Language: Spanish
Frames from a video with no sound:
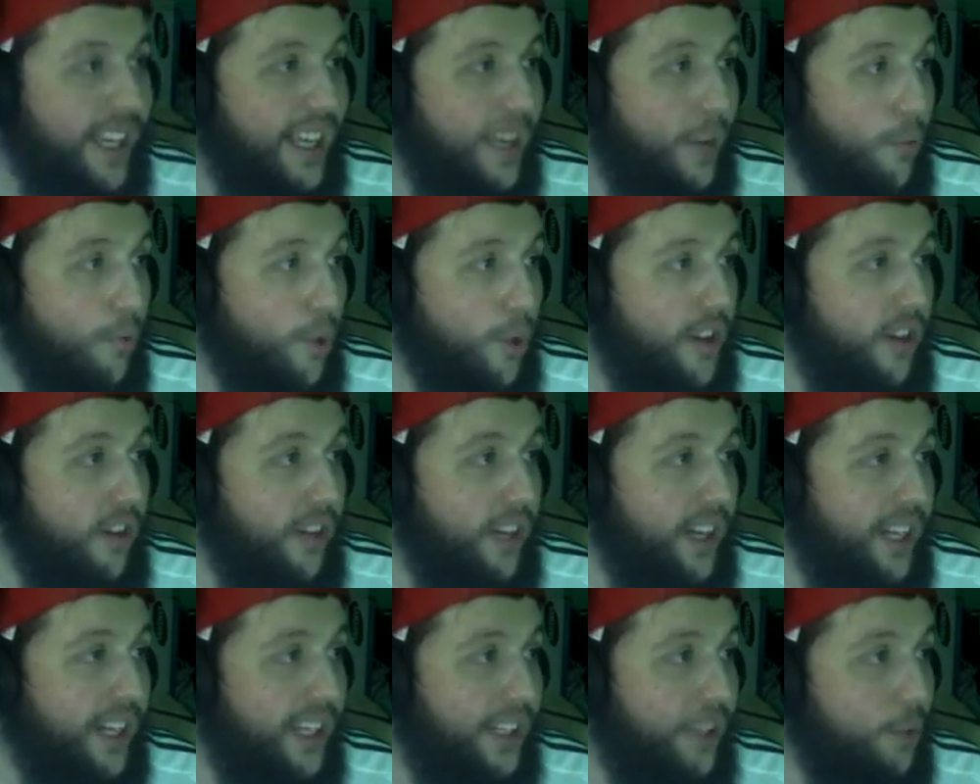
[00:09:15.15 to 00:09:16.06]
bueno el
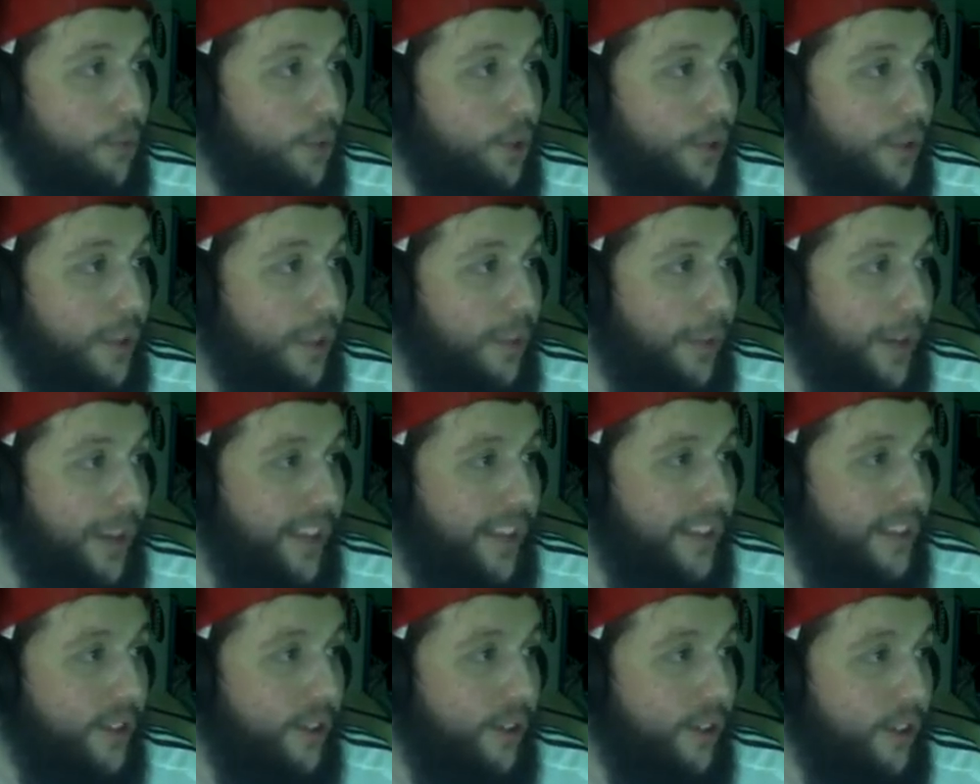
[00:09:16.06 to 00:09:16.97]
regate, cómo se mete para
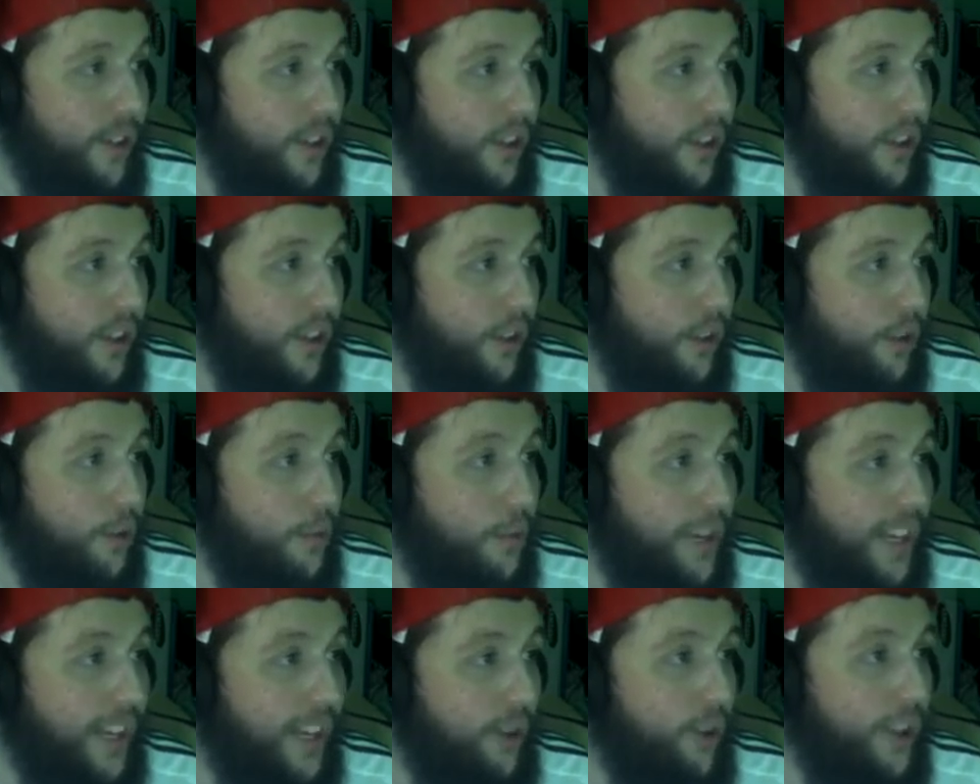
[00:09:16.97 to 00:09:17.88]
adentro,
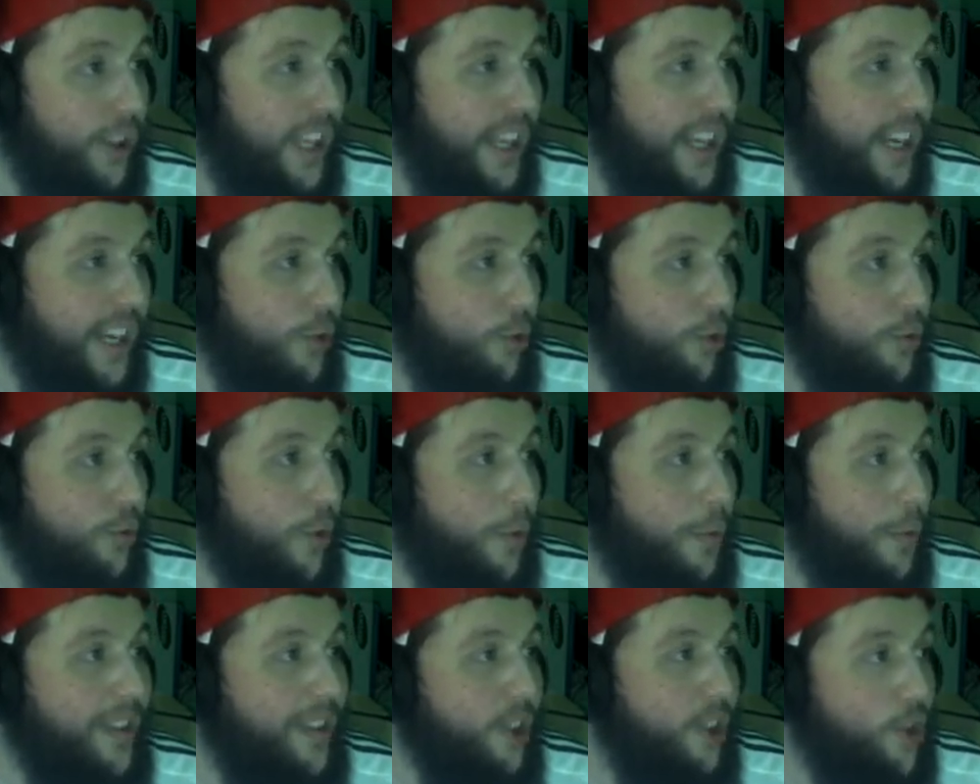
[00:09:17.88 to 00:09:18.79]
cómo recorta ahí en el último
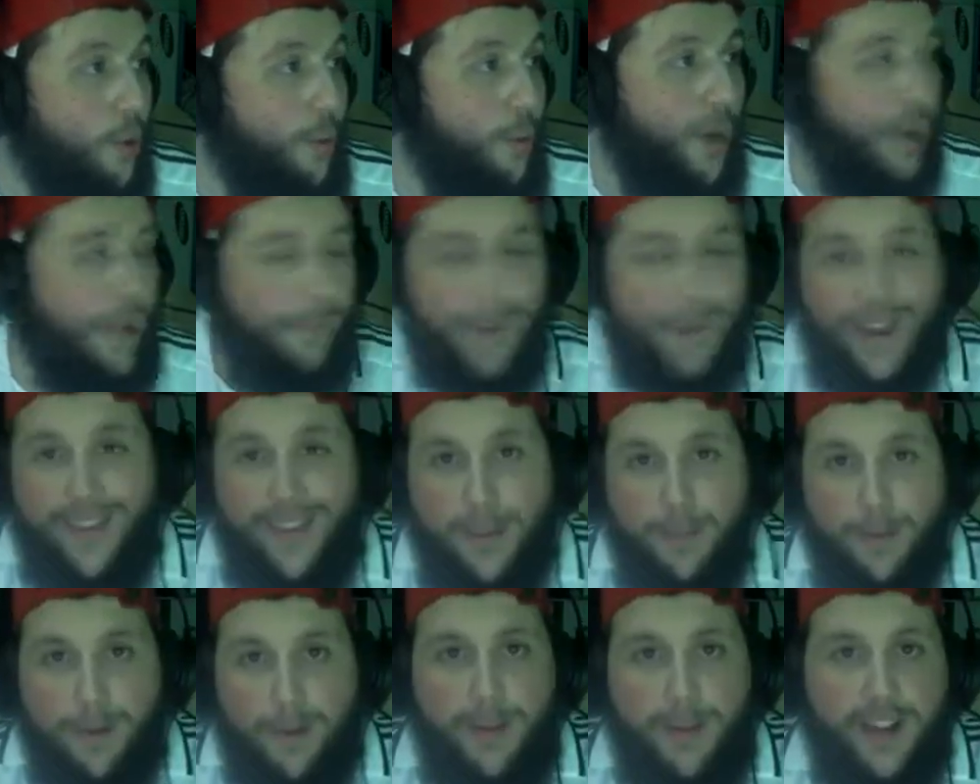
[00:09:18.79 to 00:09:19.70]
momento y cómo le pega de
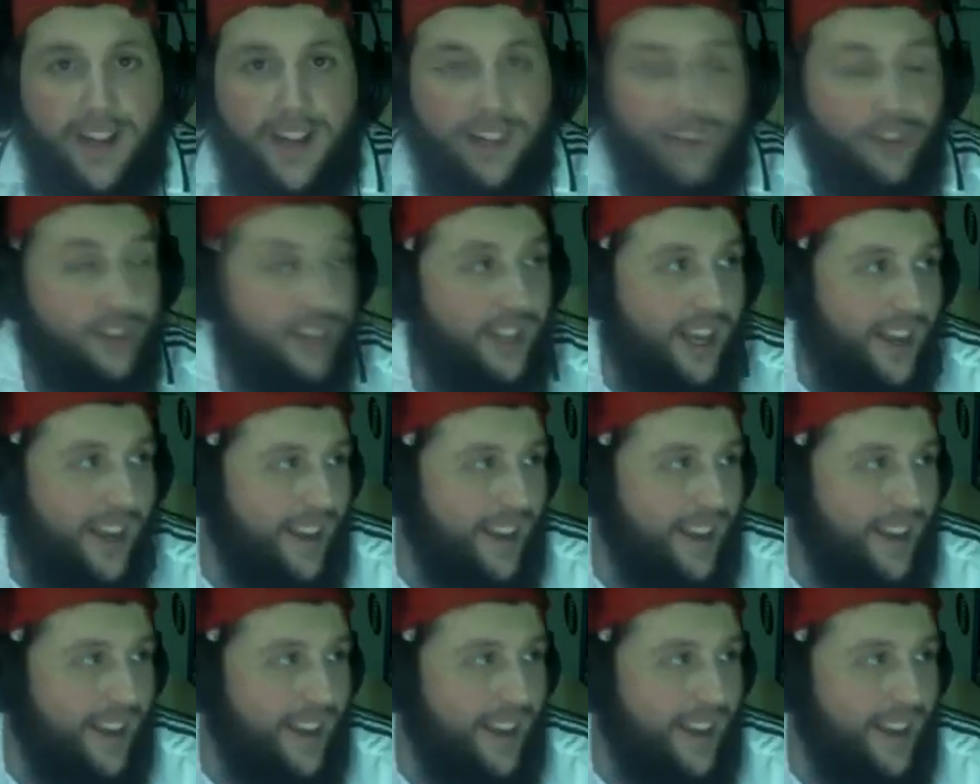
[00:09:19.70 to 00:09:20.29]
primeras. O sea,